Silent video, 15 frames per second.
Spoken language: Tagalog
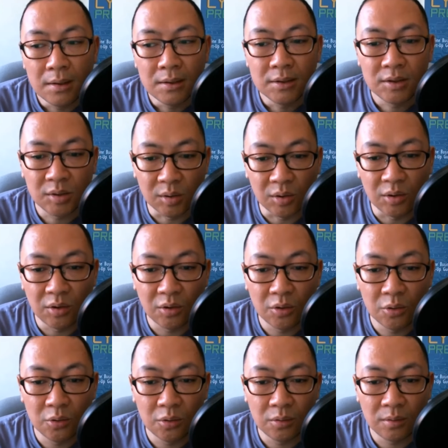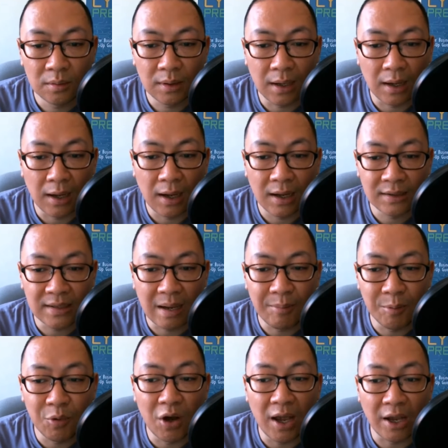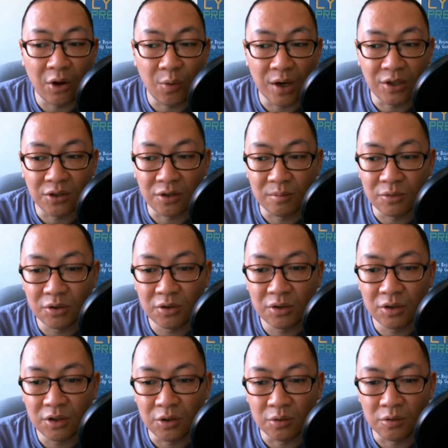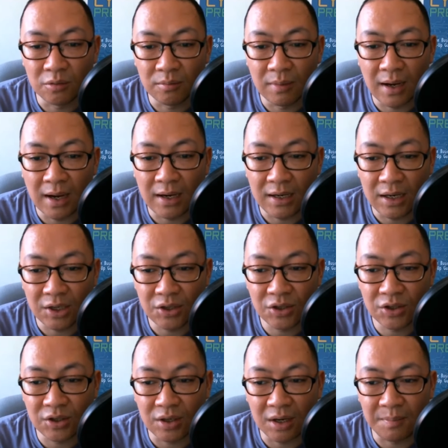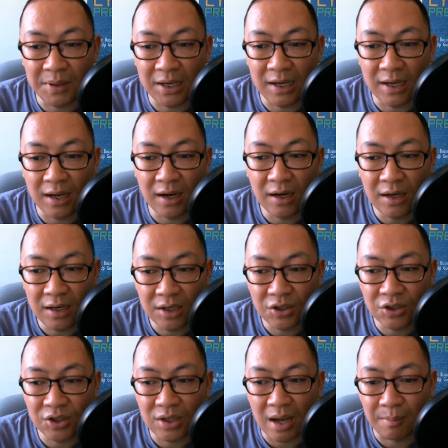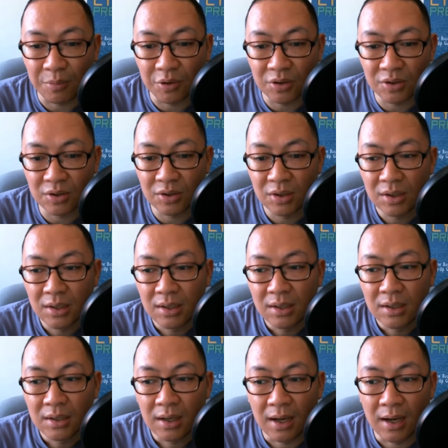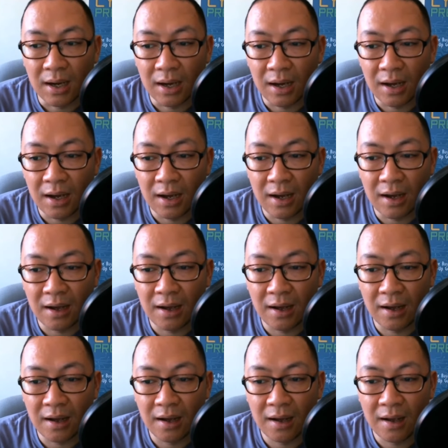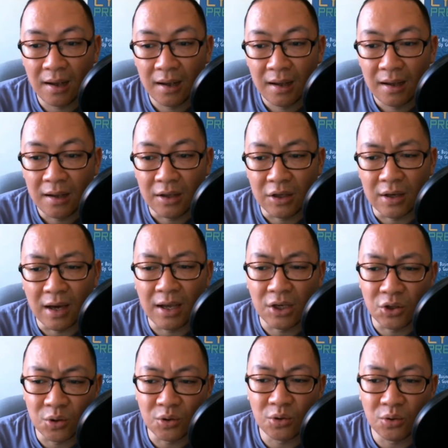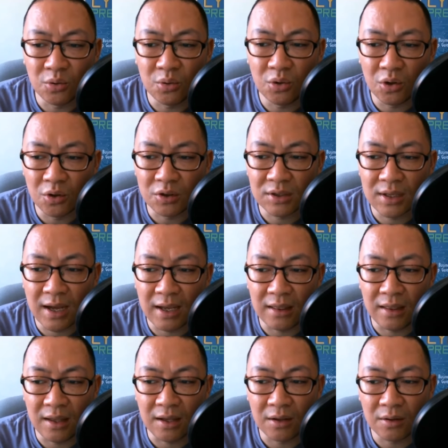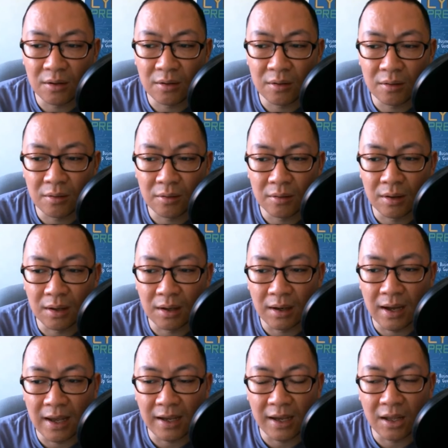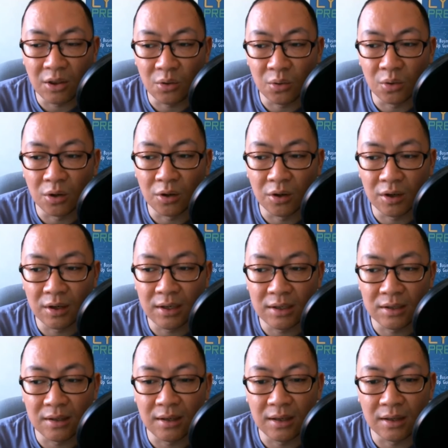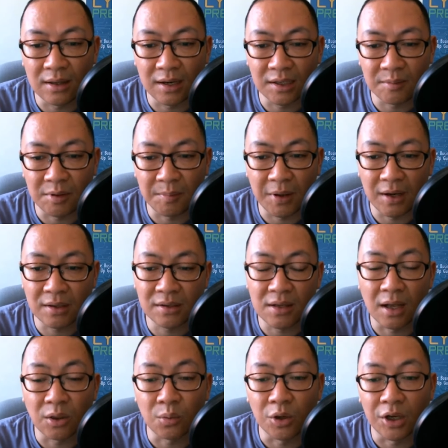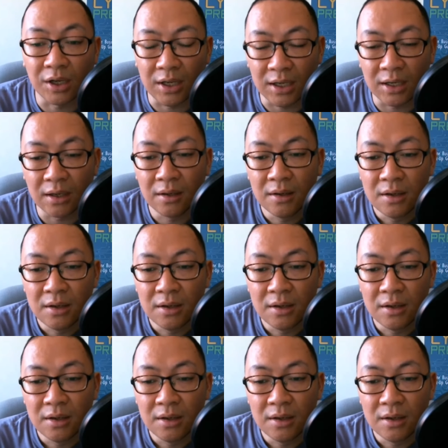So, uh, sabi mo nga yung question mo, yung mga niche, nagpili ka ng niche, tapos uh, I chose to do those na I think uh, I can do or it interests me pero it's not working.